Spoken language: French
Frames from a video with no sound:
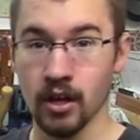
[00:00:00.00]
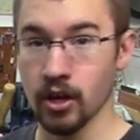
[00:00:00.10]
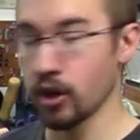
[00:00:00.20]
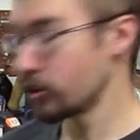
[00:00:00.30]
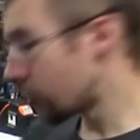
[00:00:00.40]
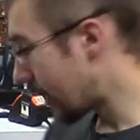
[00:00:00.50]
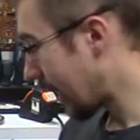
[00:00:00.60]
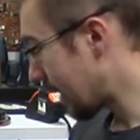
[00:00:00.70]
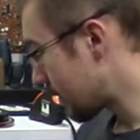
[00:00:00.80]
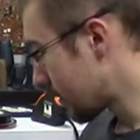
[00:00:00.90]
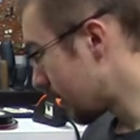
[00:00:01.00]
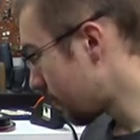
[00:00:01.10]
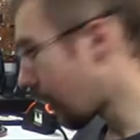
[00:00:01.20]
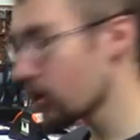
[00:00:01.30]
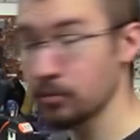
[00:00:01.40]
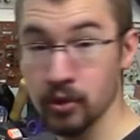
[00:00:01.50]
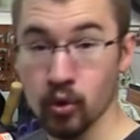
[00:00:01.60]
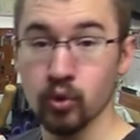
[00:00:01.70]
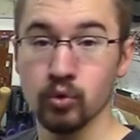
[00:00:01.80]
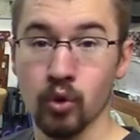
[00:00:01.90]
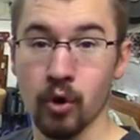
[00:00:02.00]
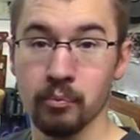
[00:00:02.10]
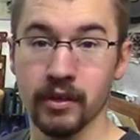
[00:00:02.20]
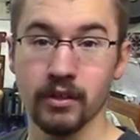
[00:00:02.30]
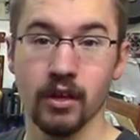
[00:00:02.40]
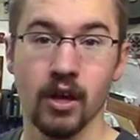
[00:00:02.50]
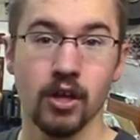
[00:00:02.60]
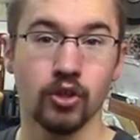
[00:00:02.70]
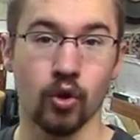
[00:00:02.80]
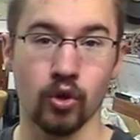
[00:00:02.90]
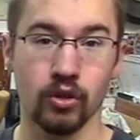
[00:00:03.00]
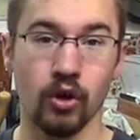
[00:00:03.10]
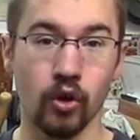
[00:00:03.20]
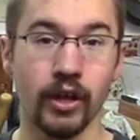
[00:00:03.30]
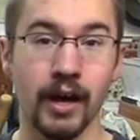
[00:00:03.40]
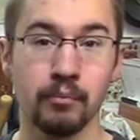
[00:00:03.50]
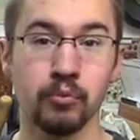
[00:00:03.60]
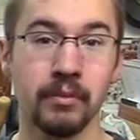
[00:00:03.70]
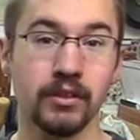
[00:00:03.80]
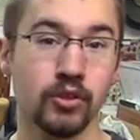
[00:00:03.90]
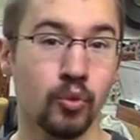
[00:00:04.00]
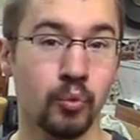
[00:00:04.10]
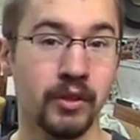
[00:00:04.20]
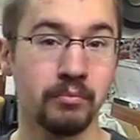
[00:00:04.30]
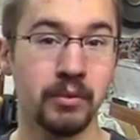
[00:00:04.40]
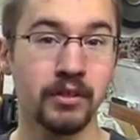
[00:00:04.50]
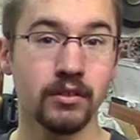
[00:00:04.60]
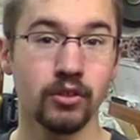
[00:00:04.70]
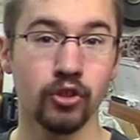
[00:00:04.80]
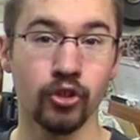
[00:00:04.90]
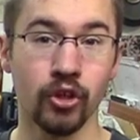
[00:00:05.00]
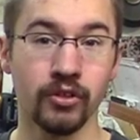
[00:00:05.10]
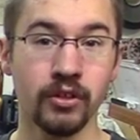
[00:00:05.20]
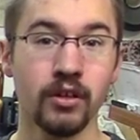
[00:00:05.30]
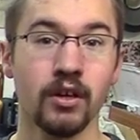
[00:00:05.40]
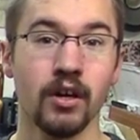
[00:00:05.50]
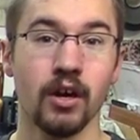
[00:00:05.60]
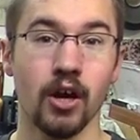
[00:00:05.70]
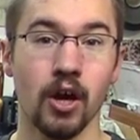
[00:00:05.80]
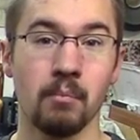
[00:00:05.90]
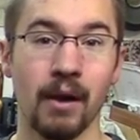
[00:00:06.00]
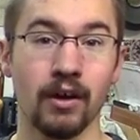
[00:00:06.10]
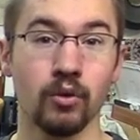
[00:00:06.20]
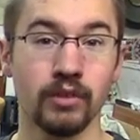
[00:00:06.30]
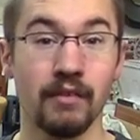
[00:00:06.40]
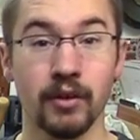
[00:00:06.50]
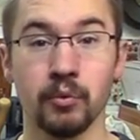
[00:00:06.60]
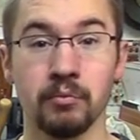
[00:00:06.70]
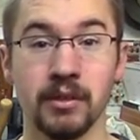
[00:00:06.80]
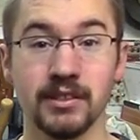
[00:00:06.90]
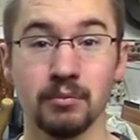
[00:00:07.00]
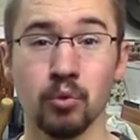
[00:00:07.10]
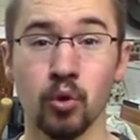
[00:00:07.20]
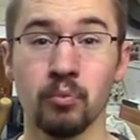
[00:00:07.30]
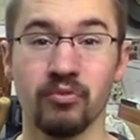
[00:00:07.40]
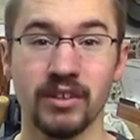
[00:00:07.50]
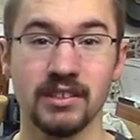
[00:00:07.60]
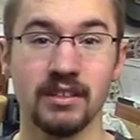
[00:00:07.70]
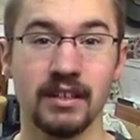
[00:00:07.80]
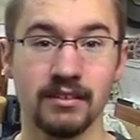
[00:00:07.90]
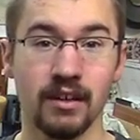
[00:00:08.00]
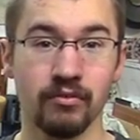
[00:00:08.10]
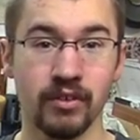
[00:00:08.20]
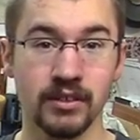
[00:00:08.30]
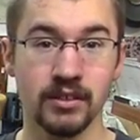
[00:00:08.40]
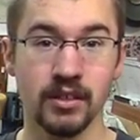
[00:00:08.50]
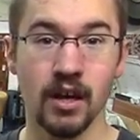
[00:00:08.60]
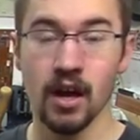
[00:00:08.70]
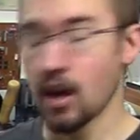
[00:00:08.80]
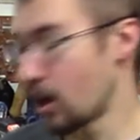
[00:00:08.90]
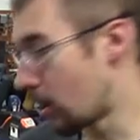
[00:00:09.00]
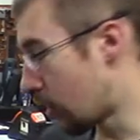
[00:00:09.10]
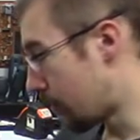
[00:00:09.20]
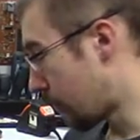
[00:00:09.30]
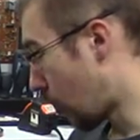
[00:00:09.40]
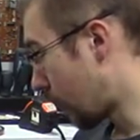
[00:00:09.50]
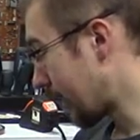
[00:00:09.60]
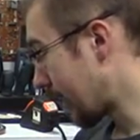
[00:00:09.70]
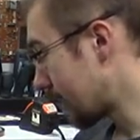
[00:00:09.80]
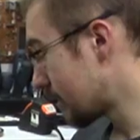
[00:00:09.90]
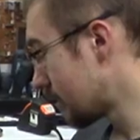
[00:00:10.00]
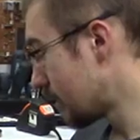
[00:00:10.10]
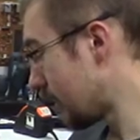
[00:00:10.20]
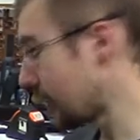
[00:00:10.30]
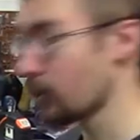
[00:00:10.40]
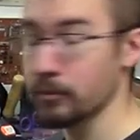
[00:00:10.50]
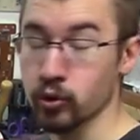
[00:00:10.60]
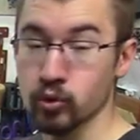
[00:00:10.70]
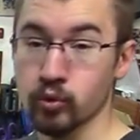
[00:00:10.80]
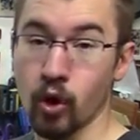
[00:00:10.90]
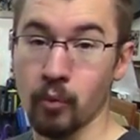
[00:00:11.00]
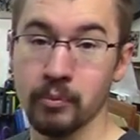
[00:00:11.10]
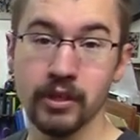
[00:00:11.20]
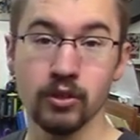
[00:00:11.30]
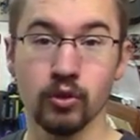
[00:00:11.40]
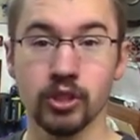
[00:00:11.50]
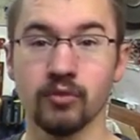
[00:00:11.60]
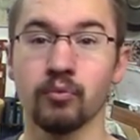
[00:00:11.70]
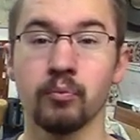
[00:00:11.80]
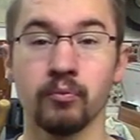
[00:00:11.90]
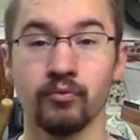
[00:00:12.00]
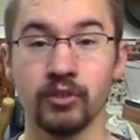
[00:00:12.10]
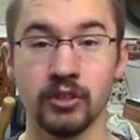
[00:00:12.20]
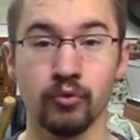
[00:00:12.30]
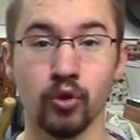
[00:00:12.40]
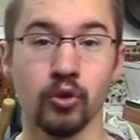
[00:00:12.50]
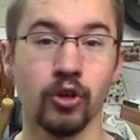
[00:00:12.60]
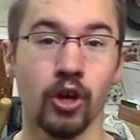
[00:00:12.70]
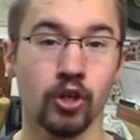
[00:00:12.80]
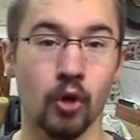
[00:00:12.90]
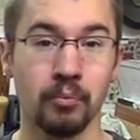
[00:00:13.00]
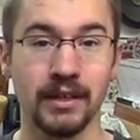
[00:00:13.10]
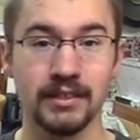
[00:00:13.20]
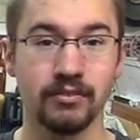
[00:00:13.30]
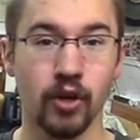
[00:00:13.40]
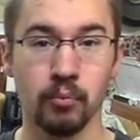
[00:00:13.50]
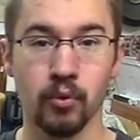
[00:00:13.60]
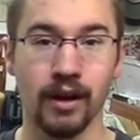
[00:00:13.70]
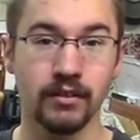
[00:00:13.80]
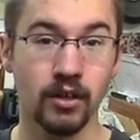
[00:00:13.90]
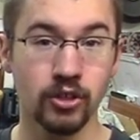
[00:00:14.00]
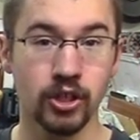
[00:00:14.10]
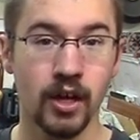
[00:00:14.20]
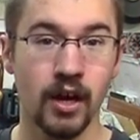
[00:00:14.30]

Euh, de l'écran LCD vers le microcontrôleur PIC. Donc, on aurait pu mettre 8 bits de données. Euh, par contre, avec 8 bits, c'est beaucoup plus facile d'interfacer euh, un écran LCD et un microcontrôleur PIC. Donc, j'ai voulu complexifier un peu la tâche